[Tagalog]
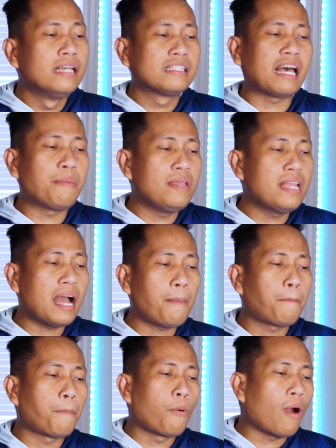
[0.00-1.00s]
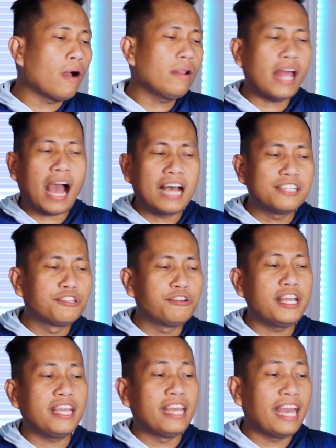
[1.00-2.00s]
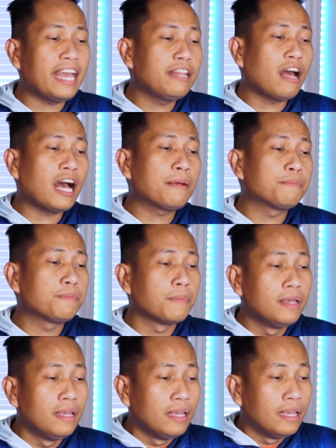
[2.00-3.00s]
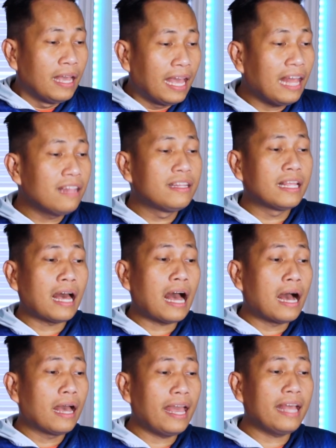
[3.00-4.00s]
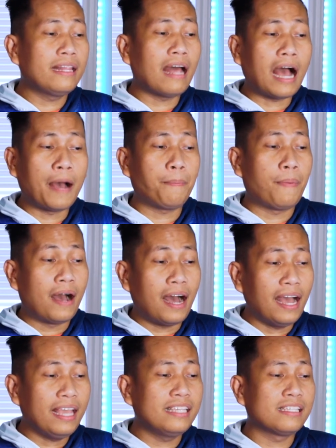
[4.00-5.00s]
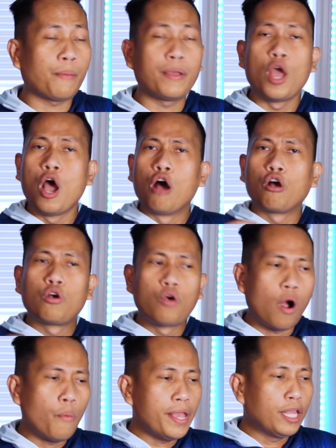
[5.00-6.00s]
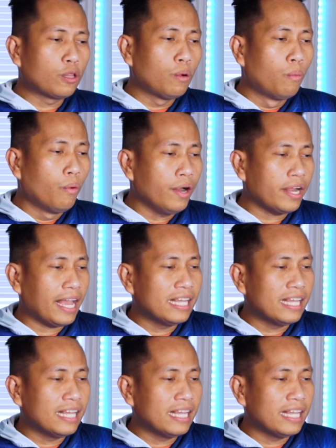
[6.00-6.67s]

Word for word: Sabi niya, proud answering head up held head up high. Sabi, going to work.